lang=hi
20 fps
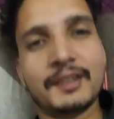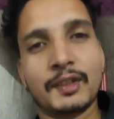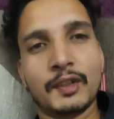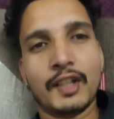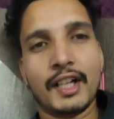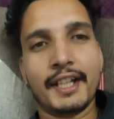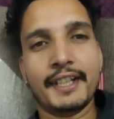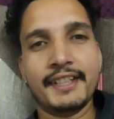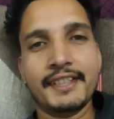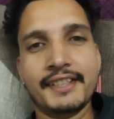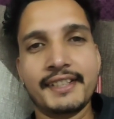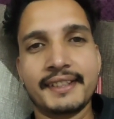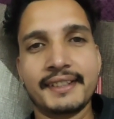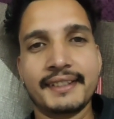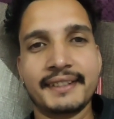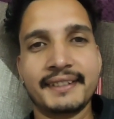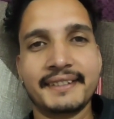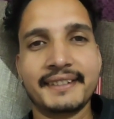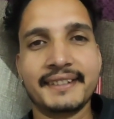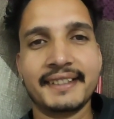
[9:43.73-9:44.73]
हाँ, गाइस
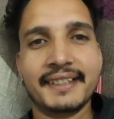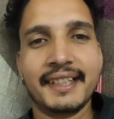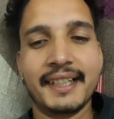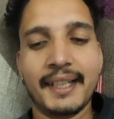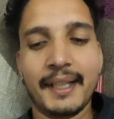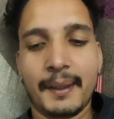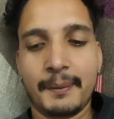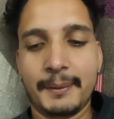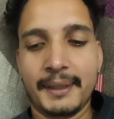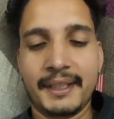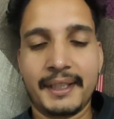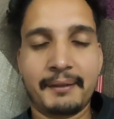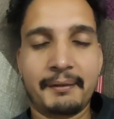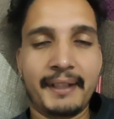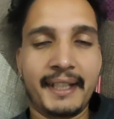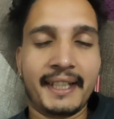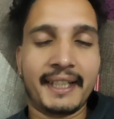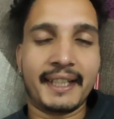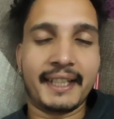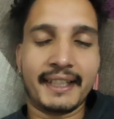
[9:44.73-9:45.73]
अभी इधर
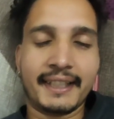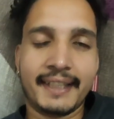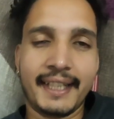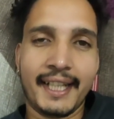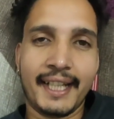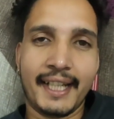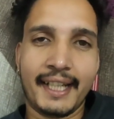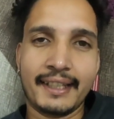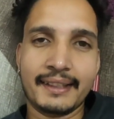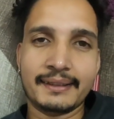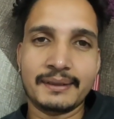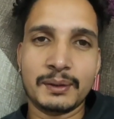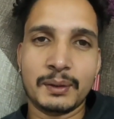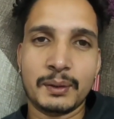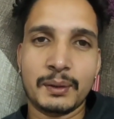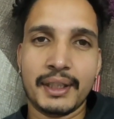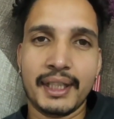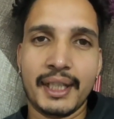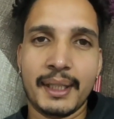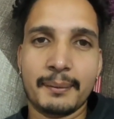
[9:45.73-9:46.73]
वेट करते हैं
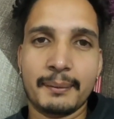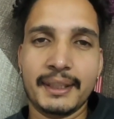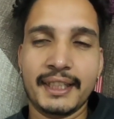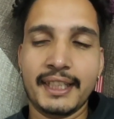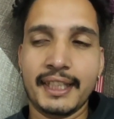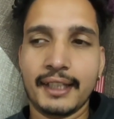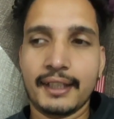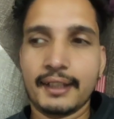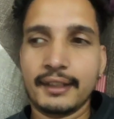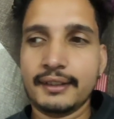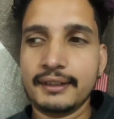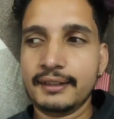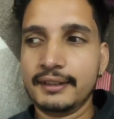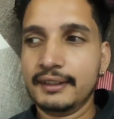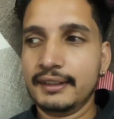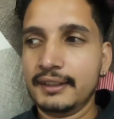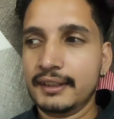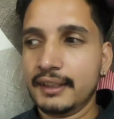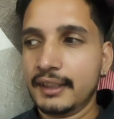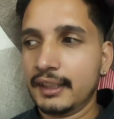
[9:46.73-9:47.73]
सो गए हैं बढ़िया
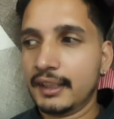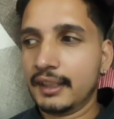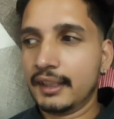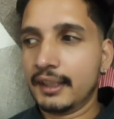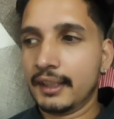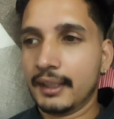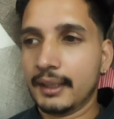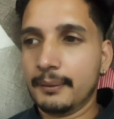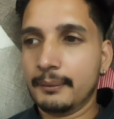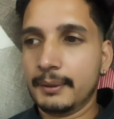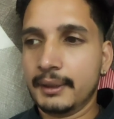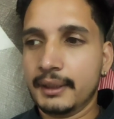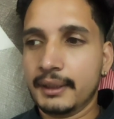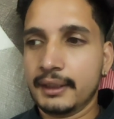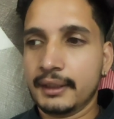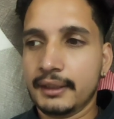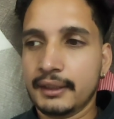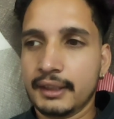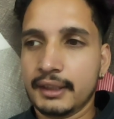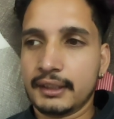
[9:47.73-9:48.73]
अभी
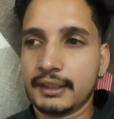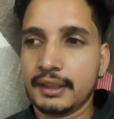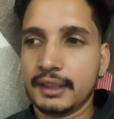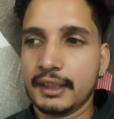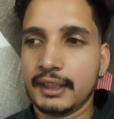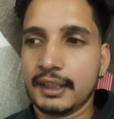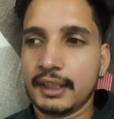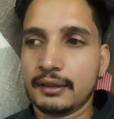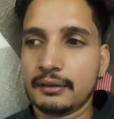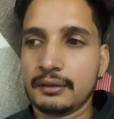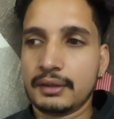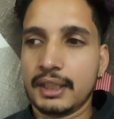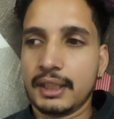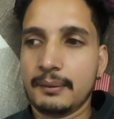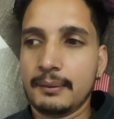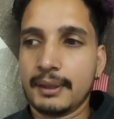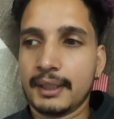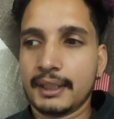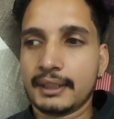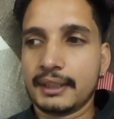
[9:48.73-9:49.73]
देखते हैं क्या कुछ
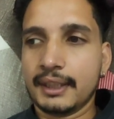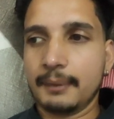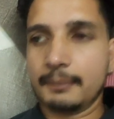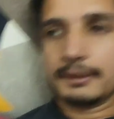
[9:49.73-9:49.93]
टाइम लगाते